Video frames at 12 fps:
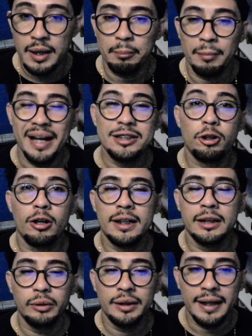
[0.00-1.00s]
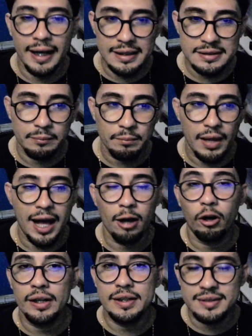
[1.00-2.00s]
Mas jogando em casa,
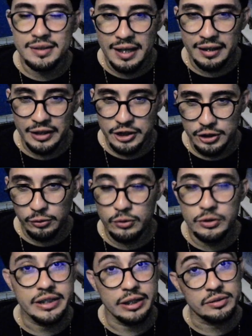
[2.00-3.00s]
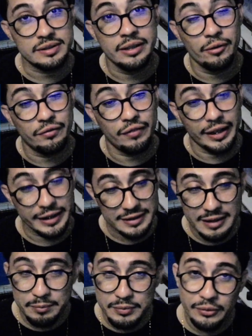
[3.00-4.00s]
agora sim, acredito que o Chelsea não vá
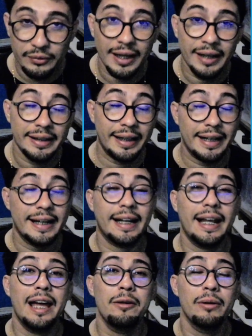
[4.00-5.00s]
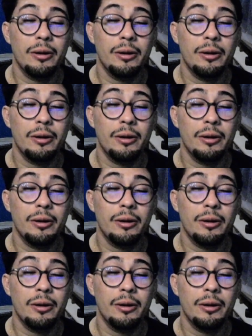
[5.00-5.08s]
decepcionar, né? Creio eu,